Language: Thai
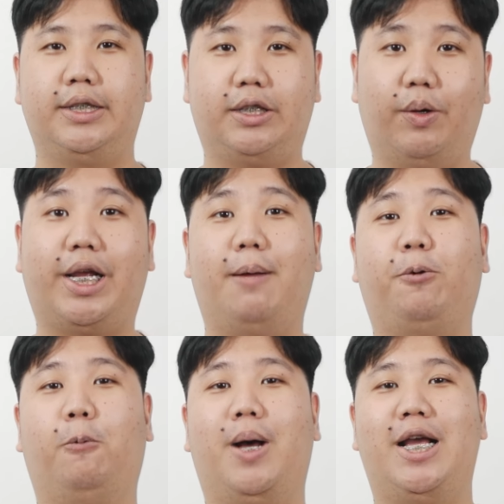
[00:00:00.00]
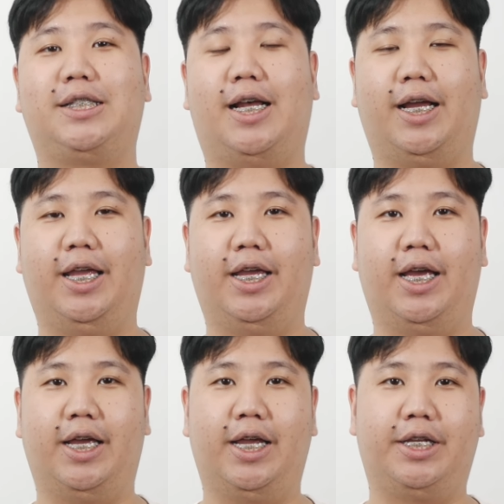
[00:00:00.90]
สวัสดีครับ ผมไอจาก
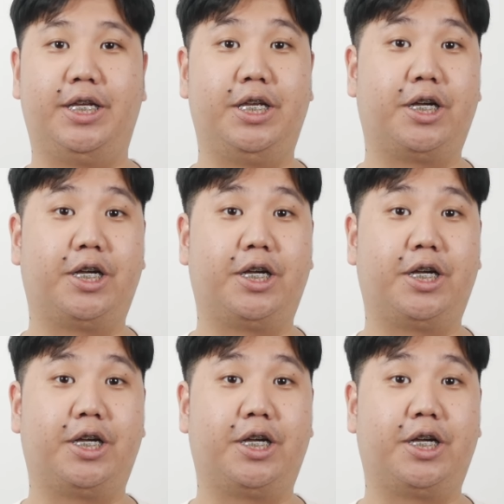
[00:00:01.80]
AIIT